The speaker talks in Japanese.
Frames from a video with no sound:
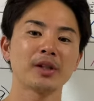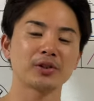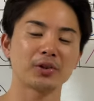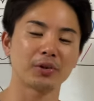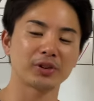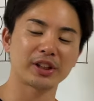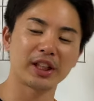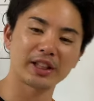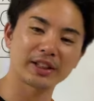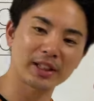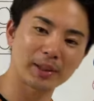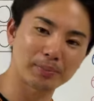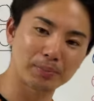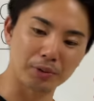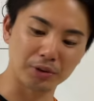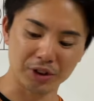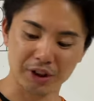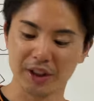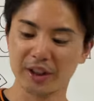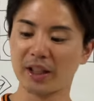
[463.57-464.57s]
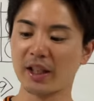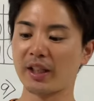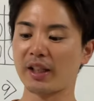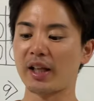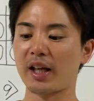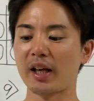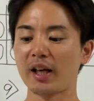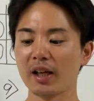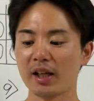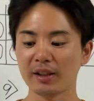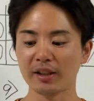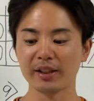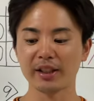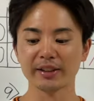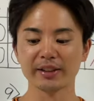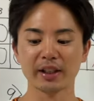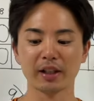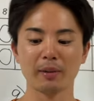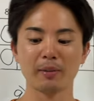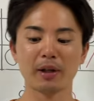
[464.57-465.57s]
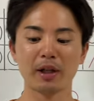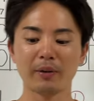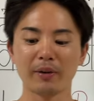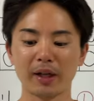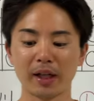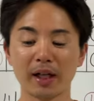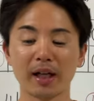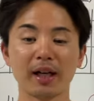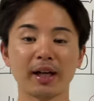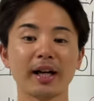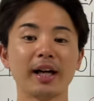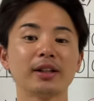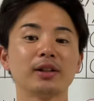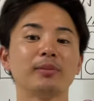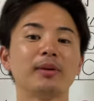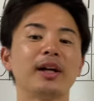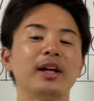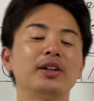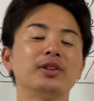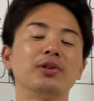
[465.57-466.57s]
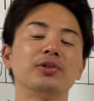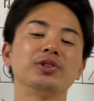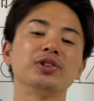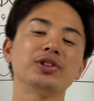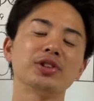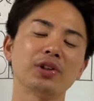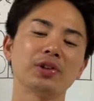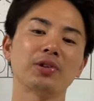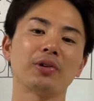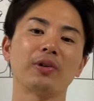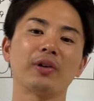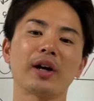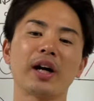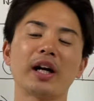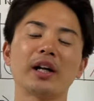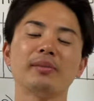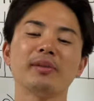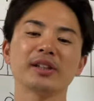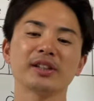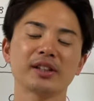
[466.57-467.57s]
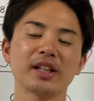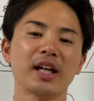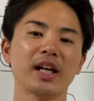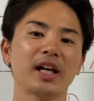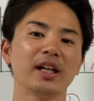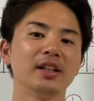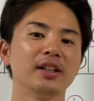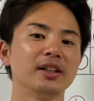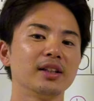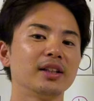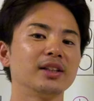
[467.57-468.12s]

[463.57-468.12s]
そのチェンジアップをしっかりね、2打席目ではライト前ヒットを打つというところがありまして、